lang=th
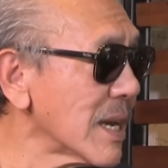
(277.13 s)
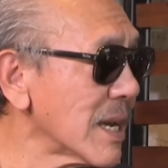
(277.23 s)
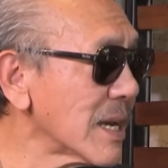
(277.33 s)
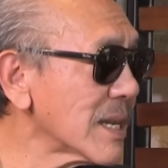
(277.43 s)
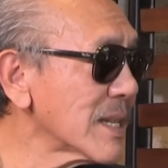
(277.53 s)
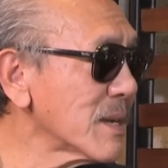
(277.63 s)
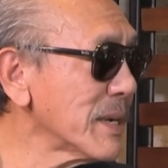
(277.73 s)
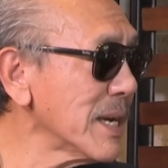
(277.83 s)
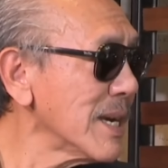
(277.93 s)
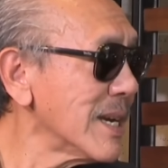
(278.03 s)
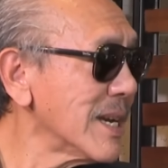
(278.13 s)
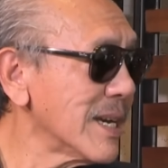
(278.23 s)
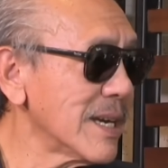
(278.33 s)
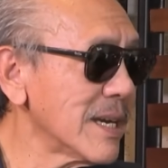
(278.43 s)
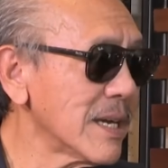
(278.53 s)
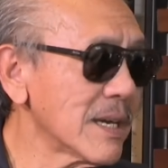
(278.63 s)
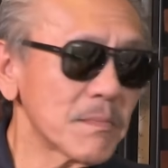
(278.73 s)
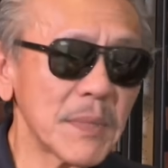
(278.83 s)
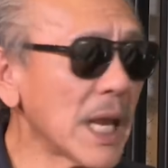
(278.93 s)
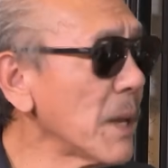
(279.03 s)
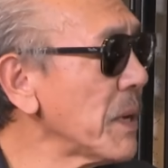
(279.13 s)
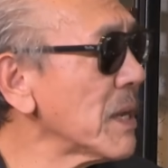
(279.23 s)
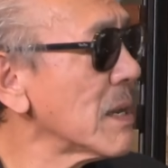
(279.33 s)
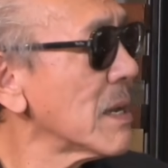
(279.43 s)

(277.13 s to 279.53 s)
แล้วก็เชื่อว่าอาจจะส่งผลกระทบต่อความ